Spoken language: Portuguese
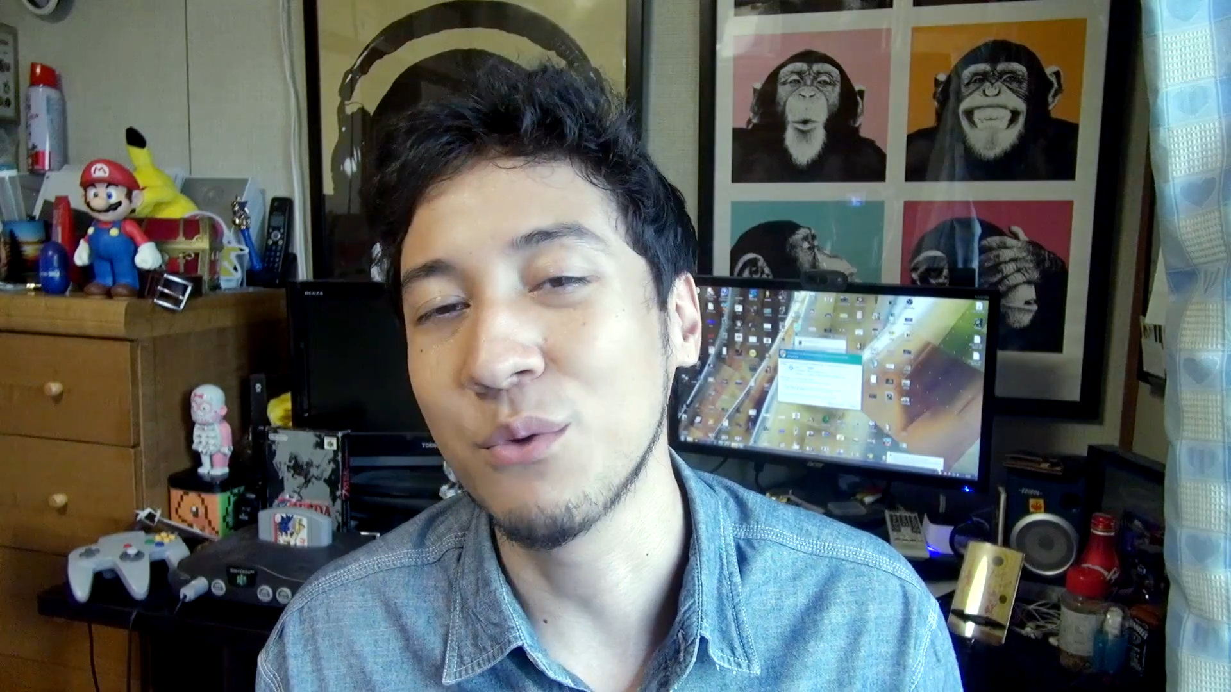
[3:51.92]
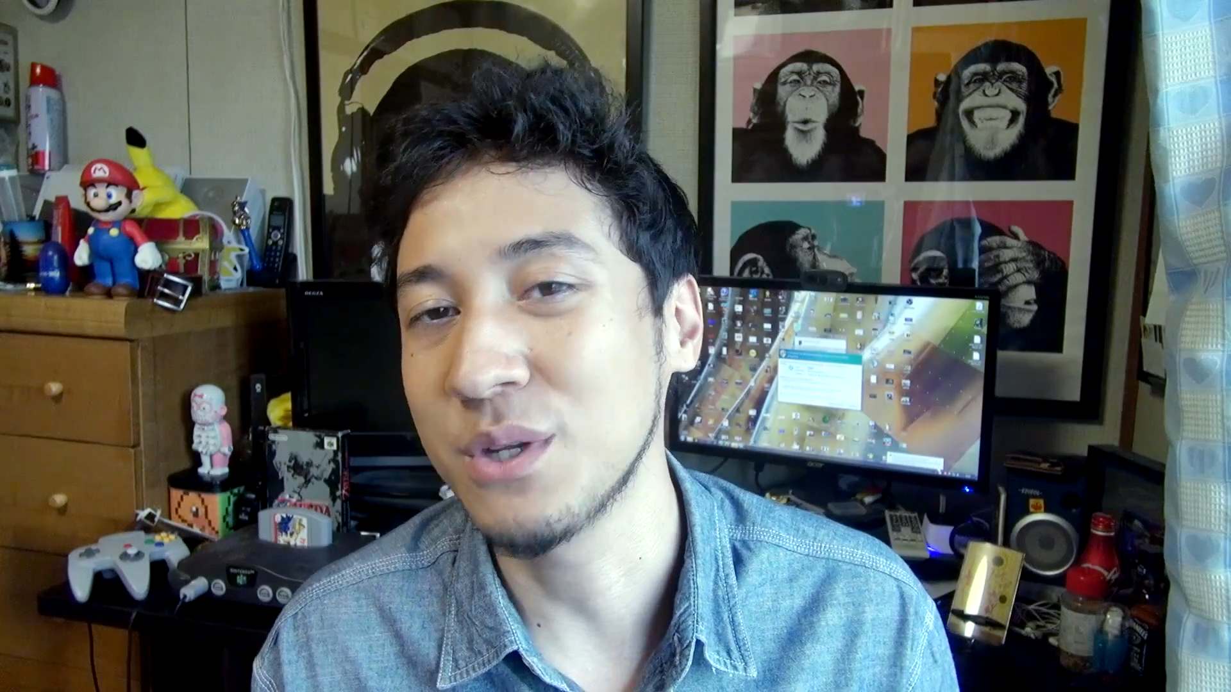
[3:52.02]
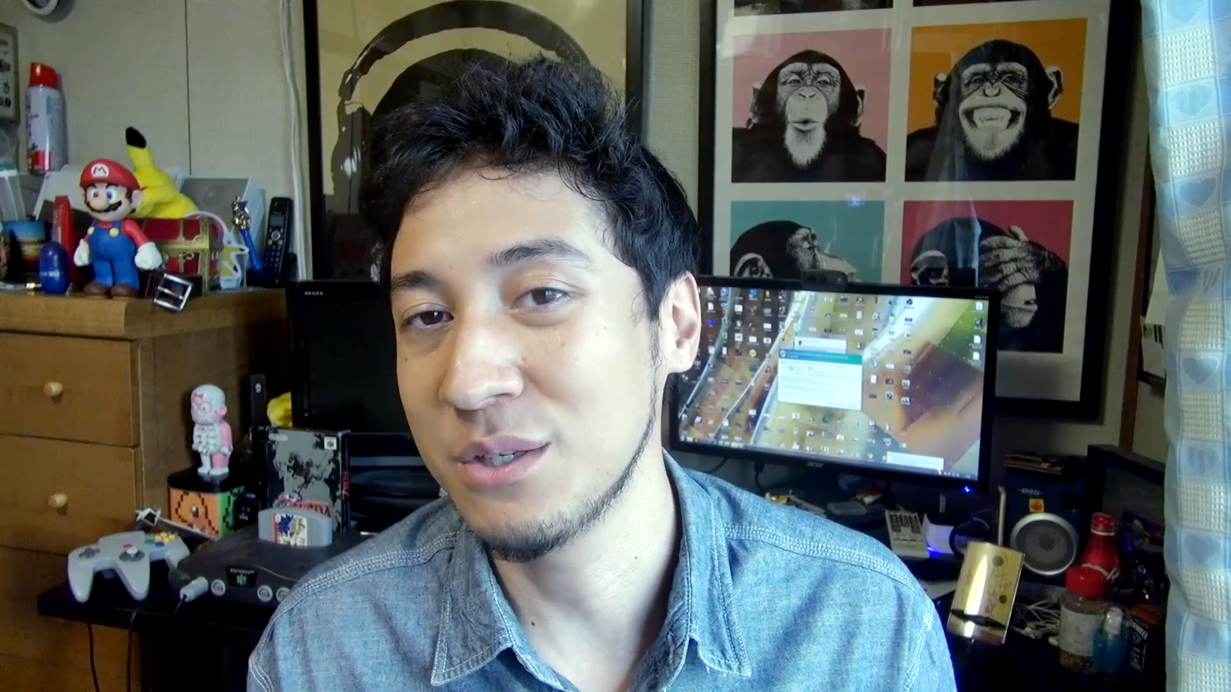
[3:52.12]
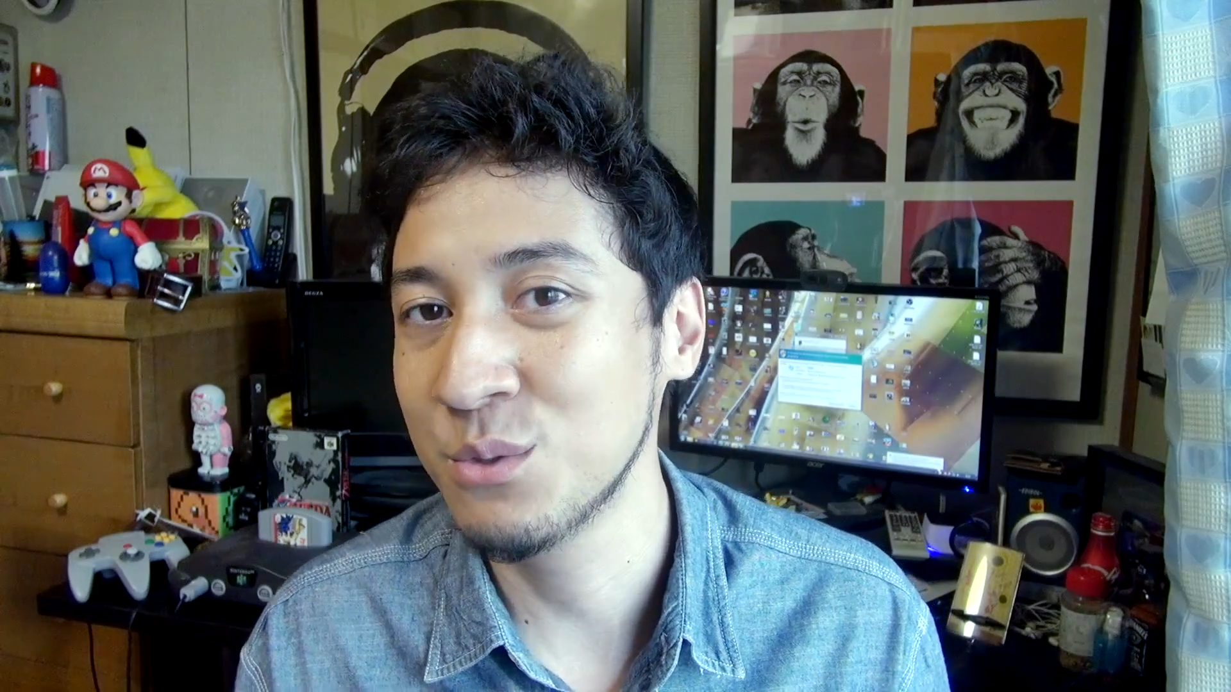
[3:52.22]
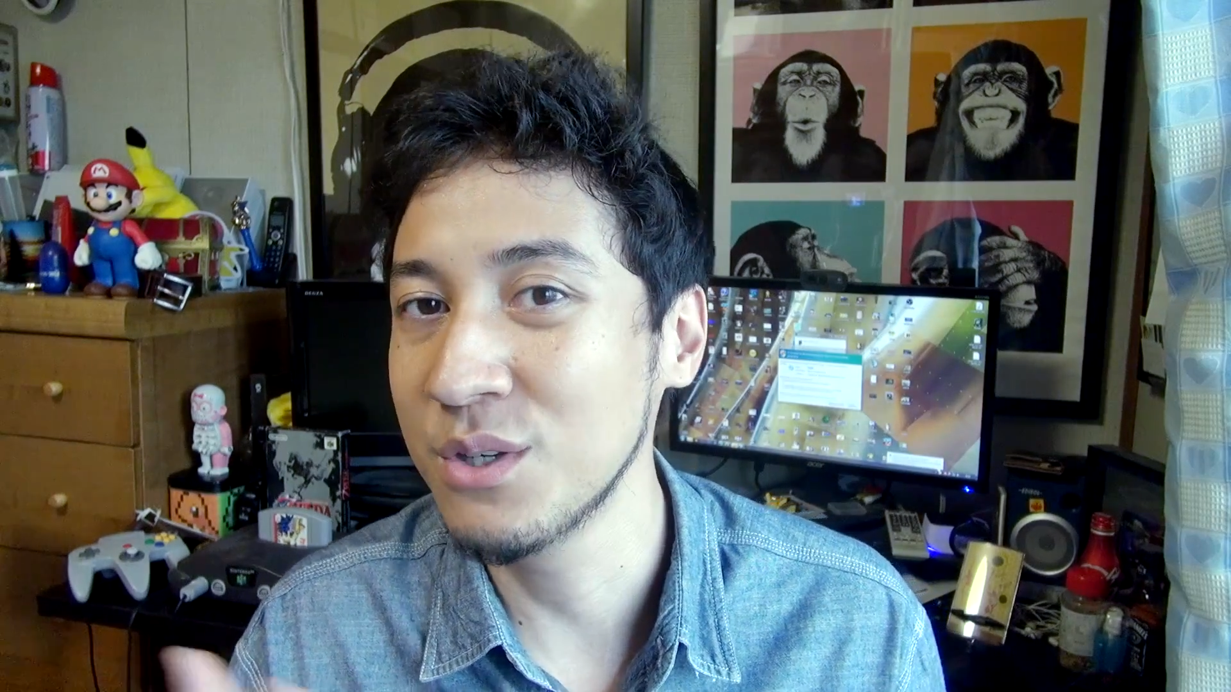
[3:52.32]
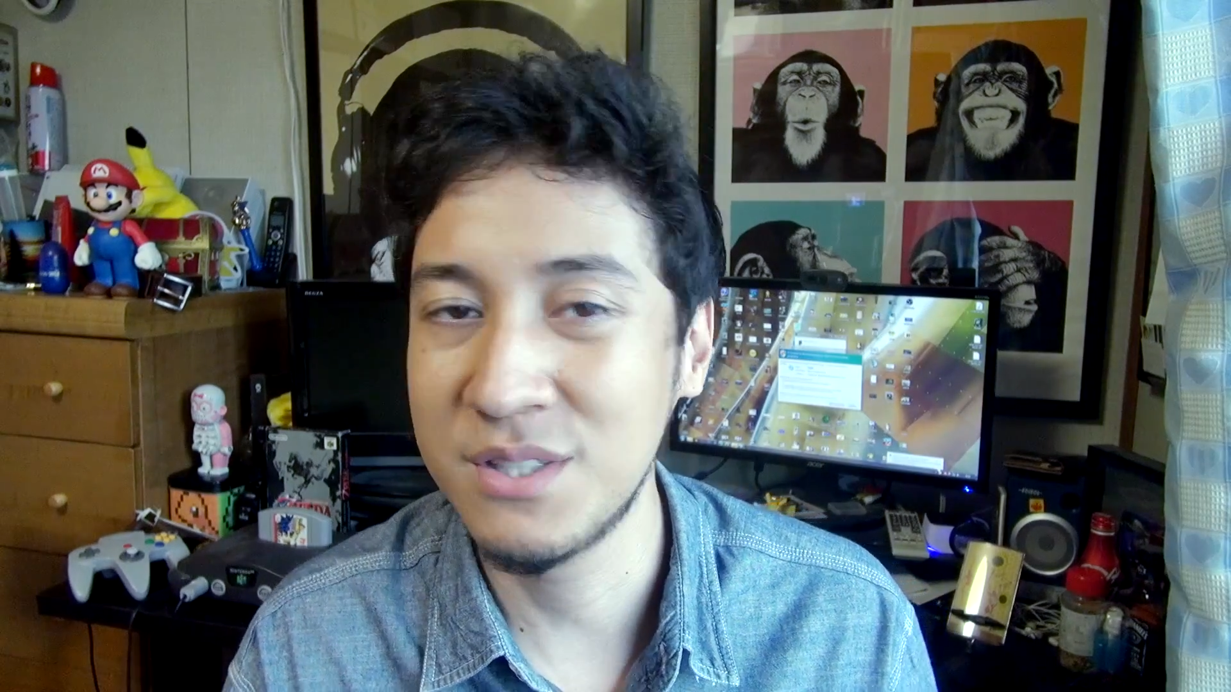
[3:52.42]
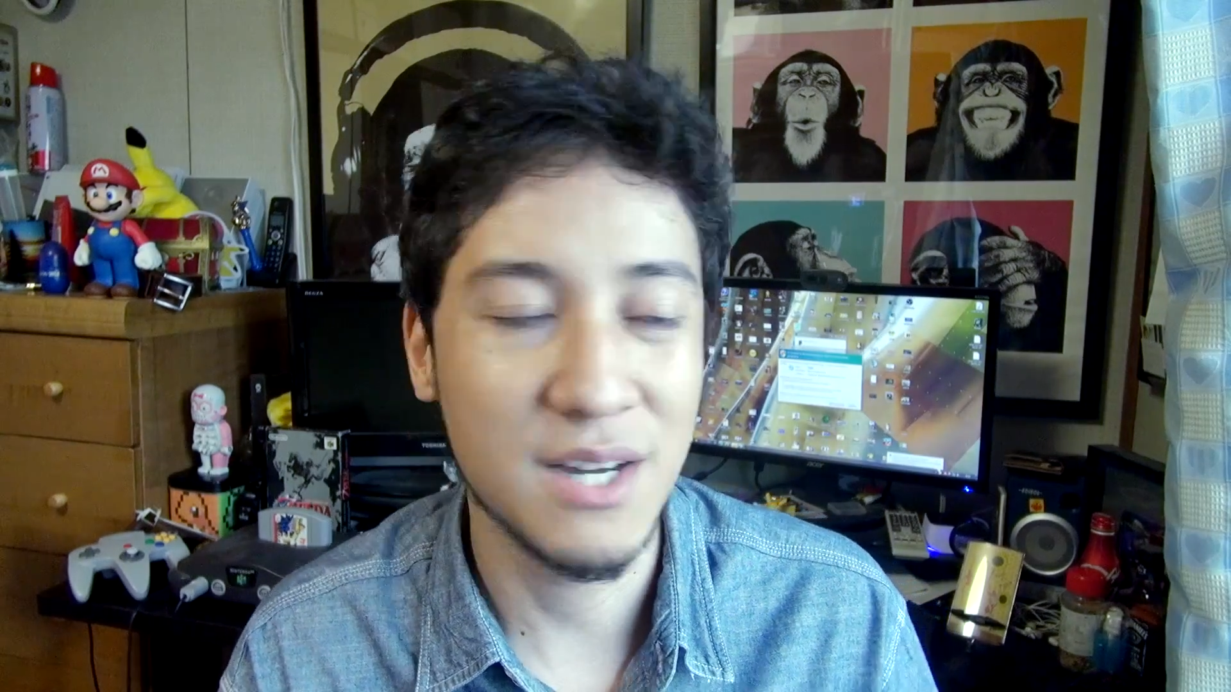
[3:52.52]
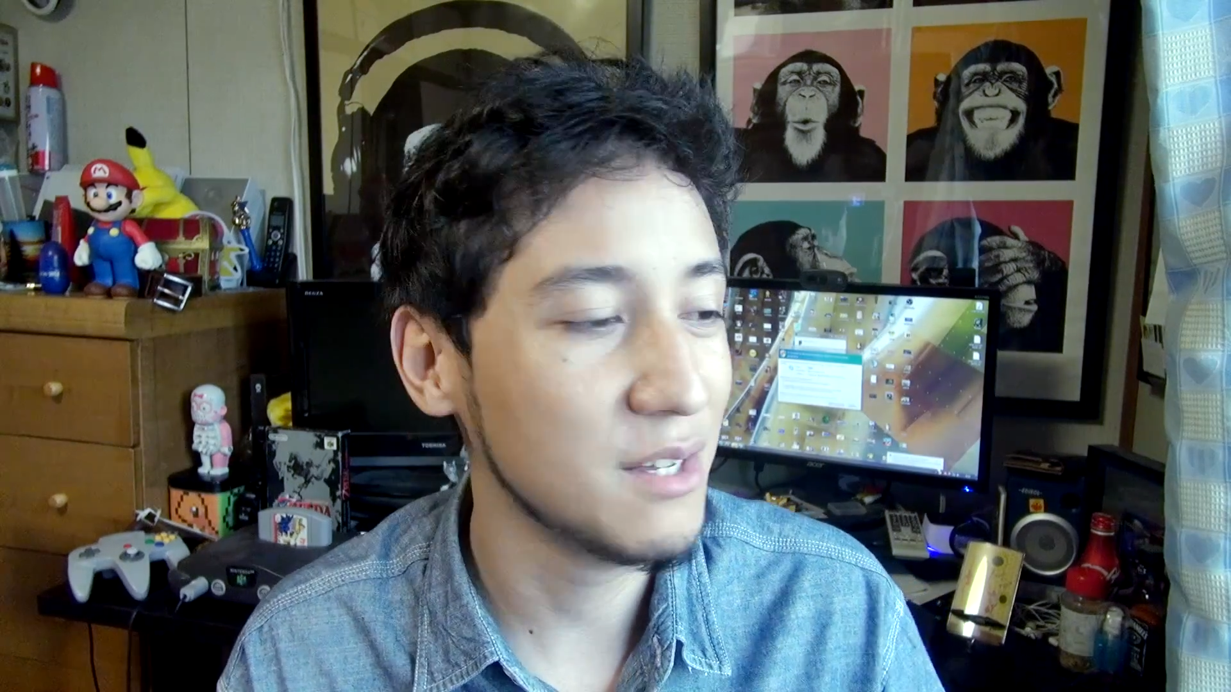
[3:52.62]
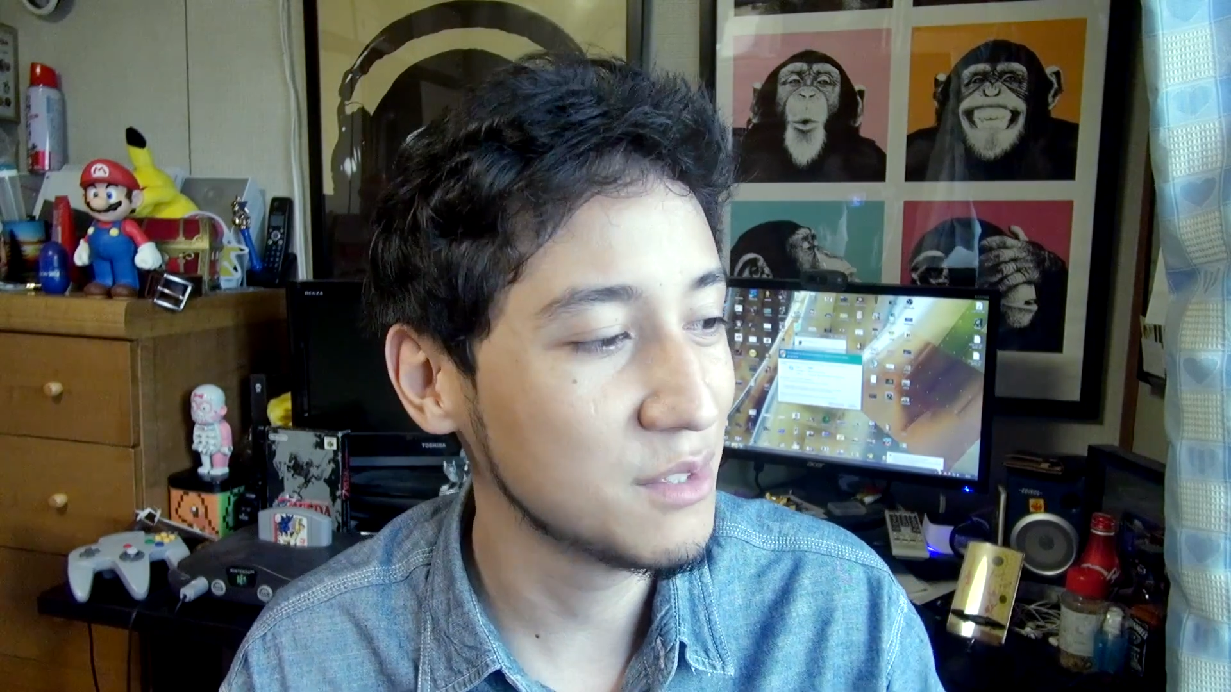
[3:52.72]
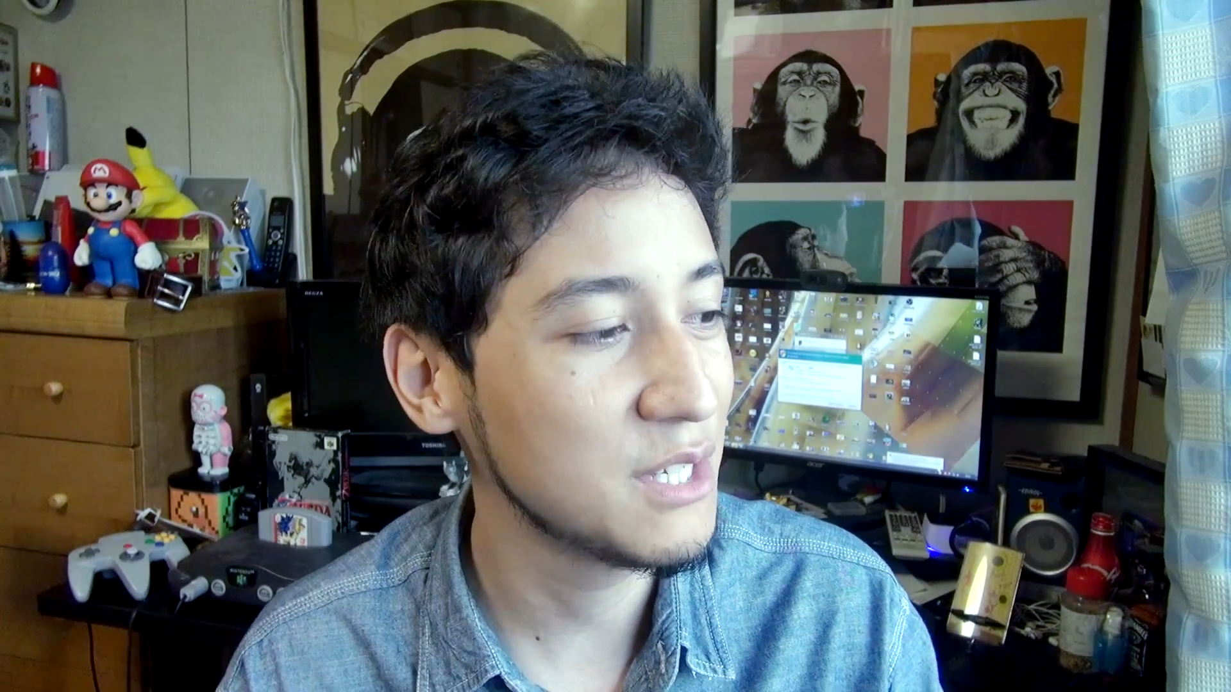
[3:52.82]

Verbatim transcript: contrato de dois anos,